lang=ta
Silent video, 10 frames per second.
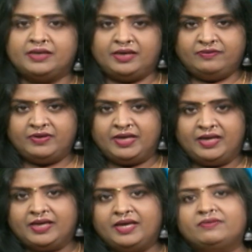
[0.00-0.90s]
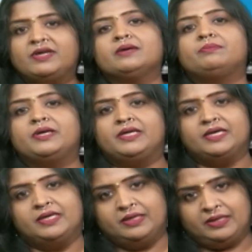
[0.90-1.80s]
கணவரால் கைவிட்டப்பட்ட
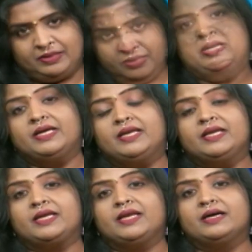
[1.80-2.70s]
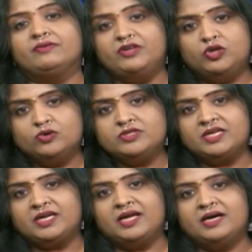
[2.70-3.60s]
பெண்கள் இருக்கலாம் விடோஸ்
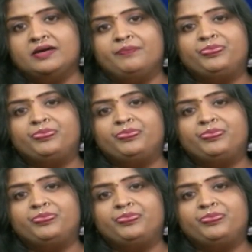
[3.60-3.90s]
இருக்கலாம்